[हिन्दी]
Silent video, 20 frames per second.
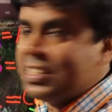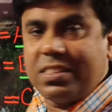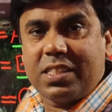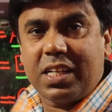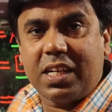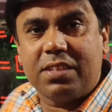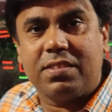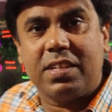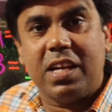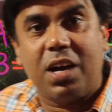जिस
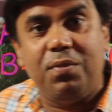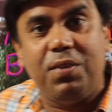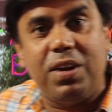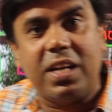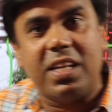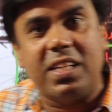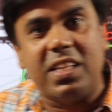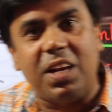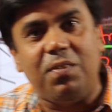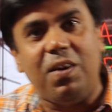तरह से अकबर
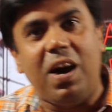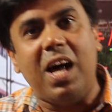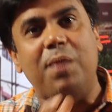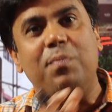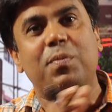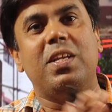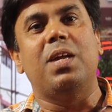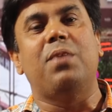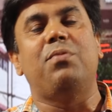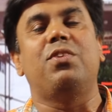के दरबार
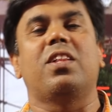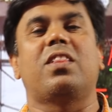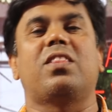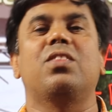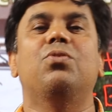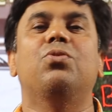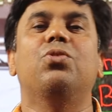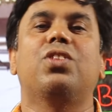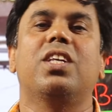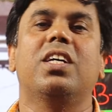में
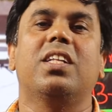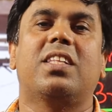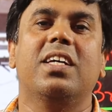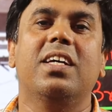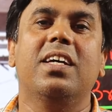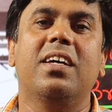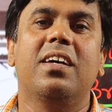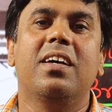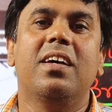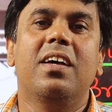नवरत्न होते
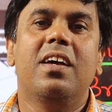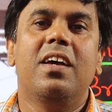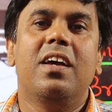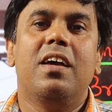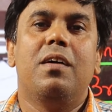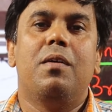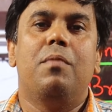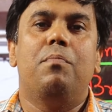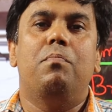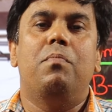थे
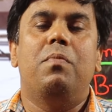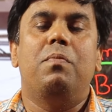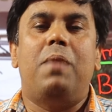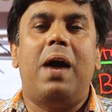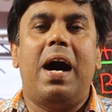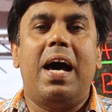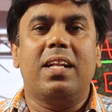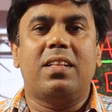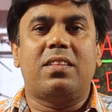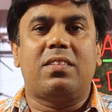
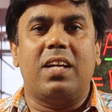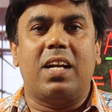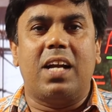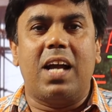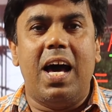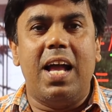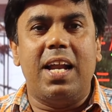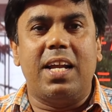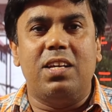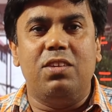भारत
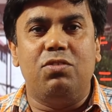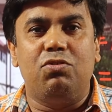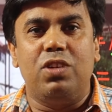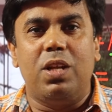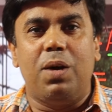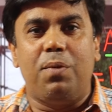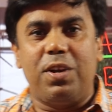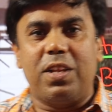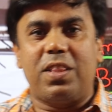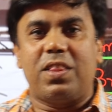सरकार की जो
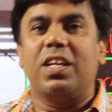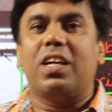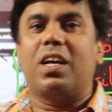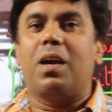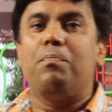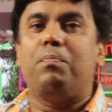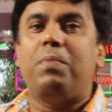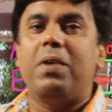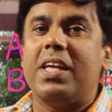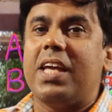नवरत्न
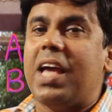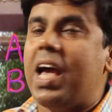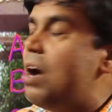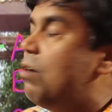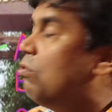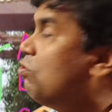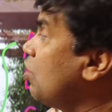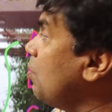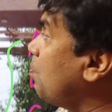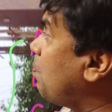कंपनियां हैं
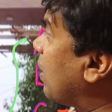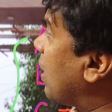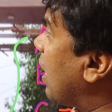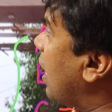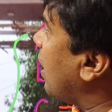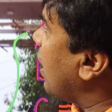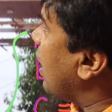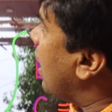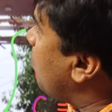उसी प्रकार